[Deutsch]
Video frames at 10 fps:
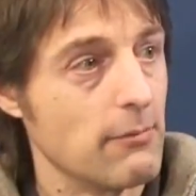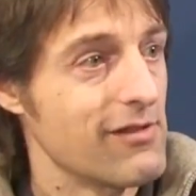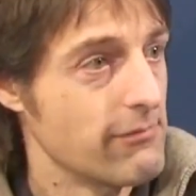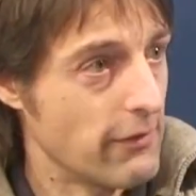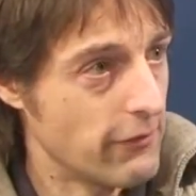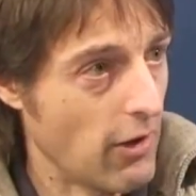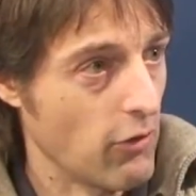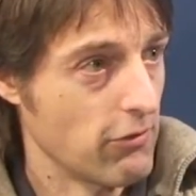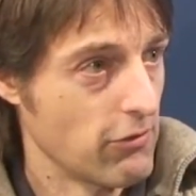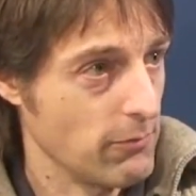eben Schwefel
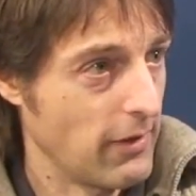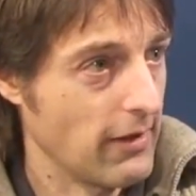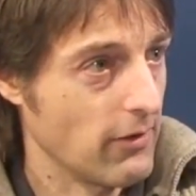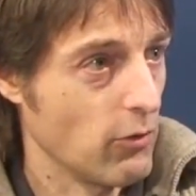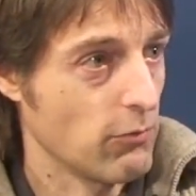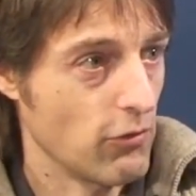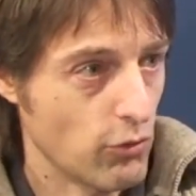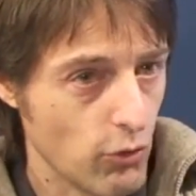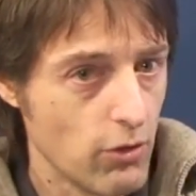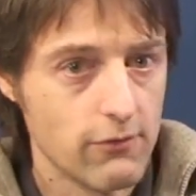auszubringen, um
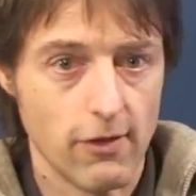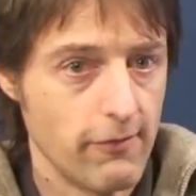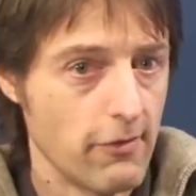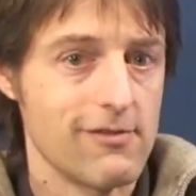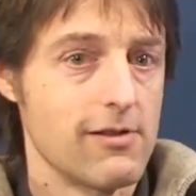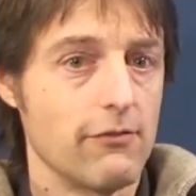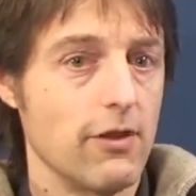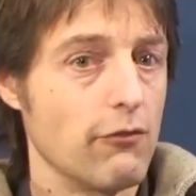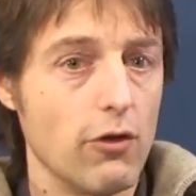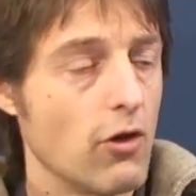zu kühlen, was
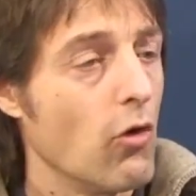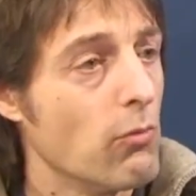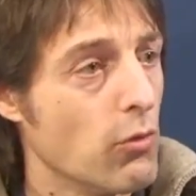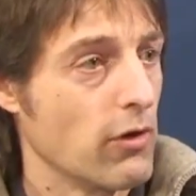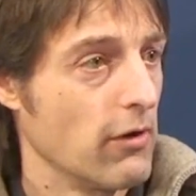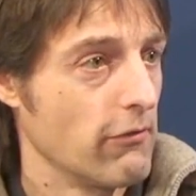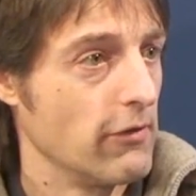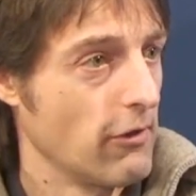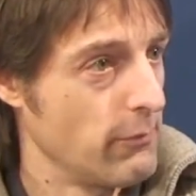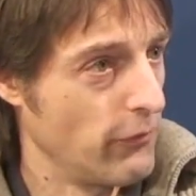wissenschaftlich völliger Humbug
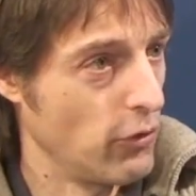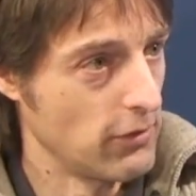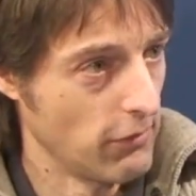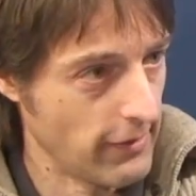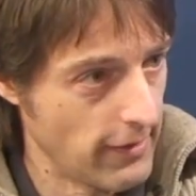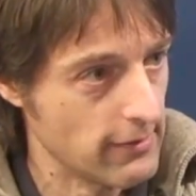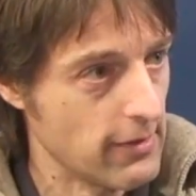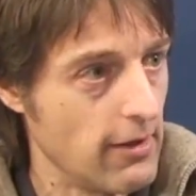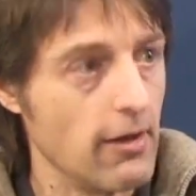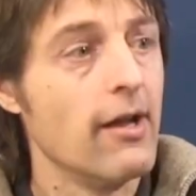ist, weil das mhm. bewirkt das
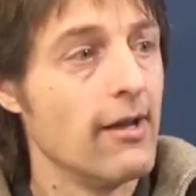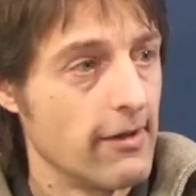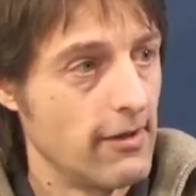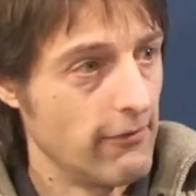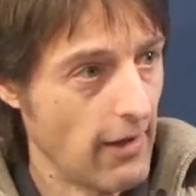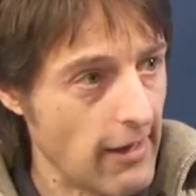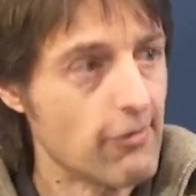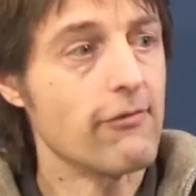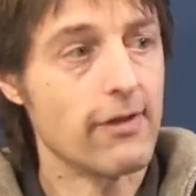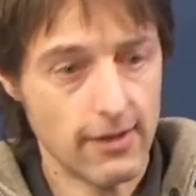Gegenteil. Jeder
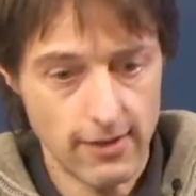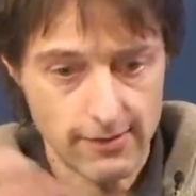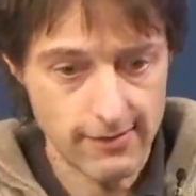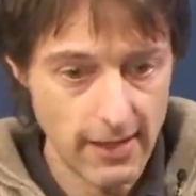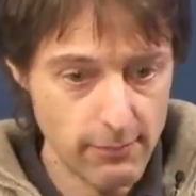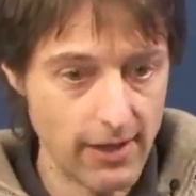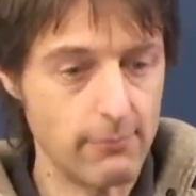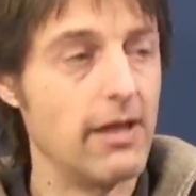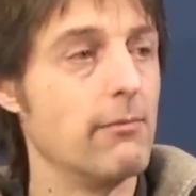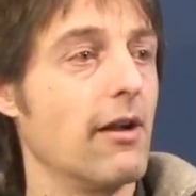weiß, wenn ich halt Nebel
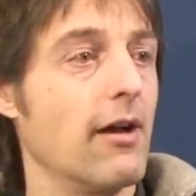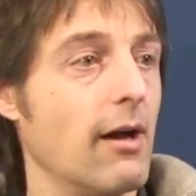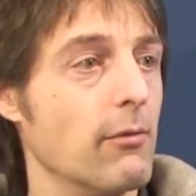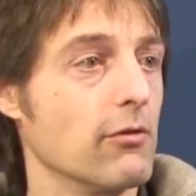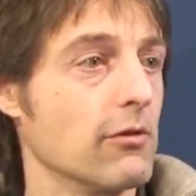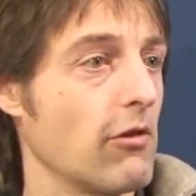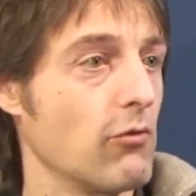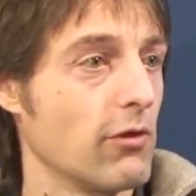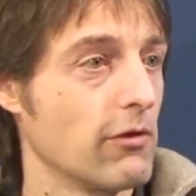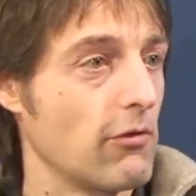am Himmel habe und einen
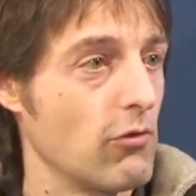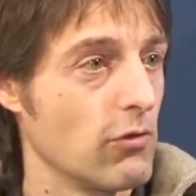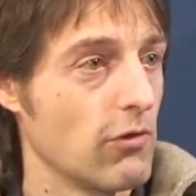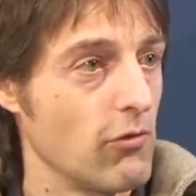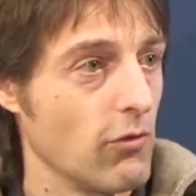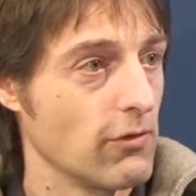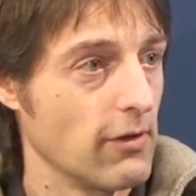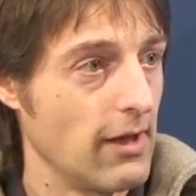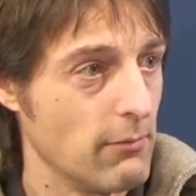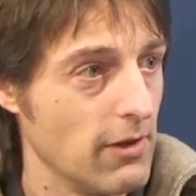zuge
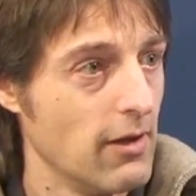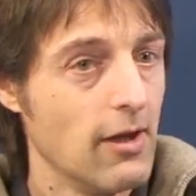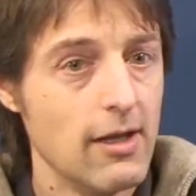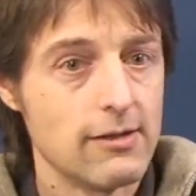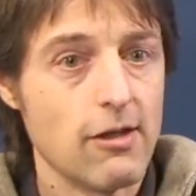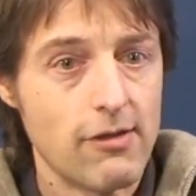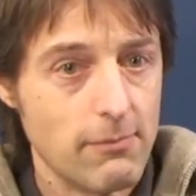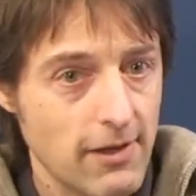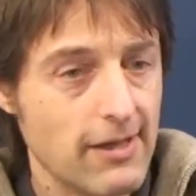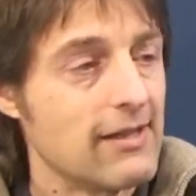zugezogenen Himmel, dass
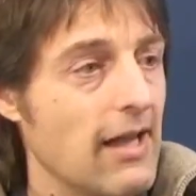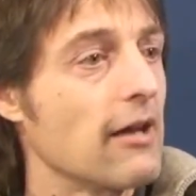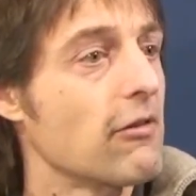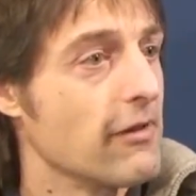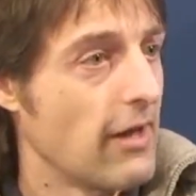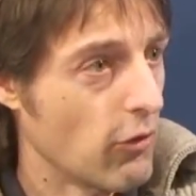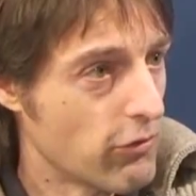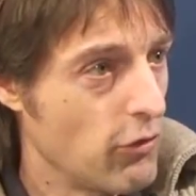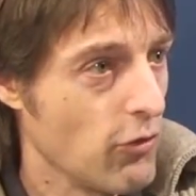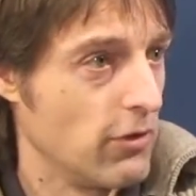der Planet nachts nicht
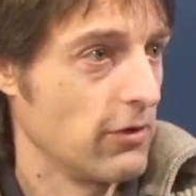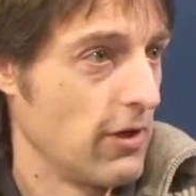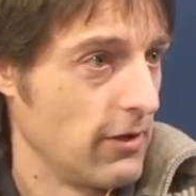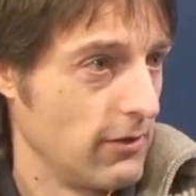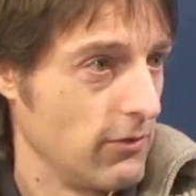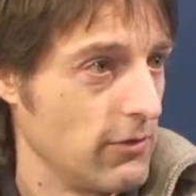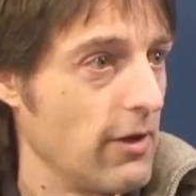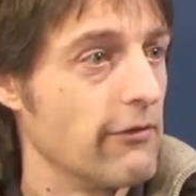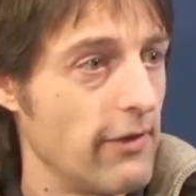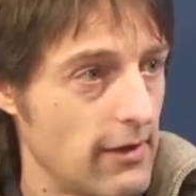auskühlen kann. Ja.
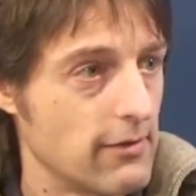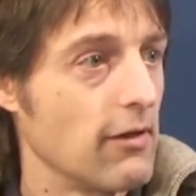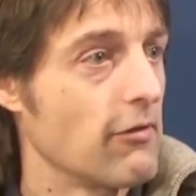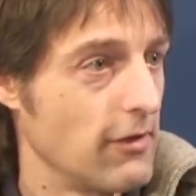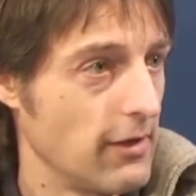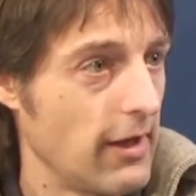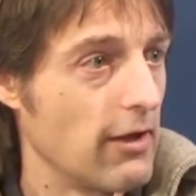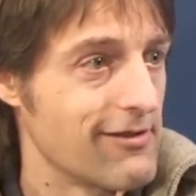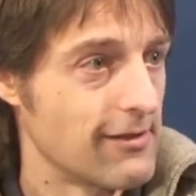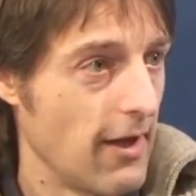Und der Effekt ist in der
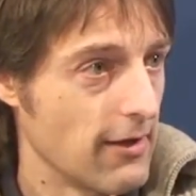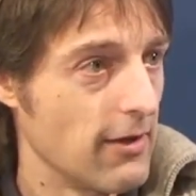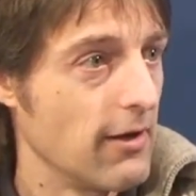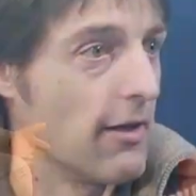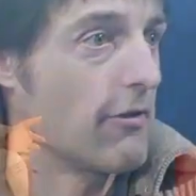Regel stärker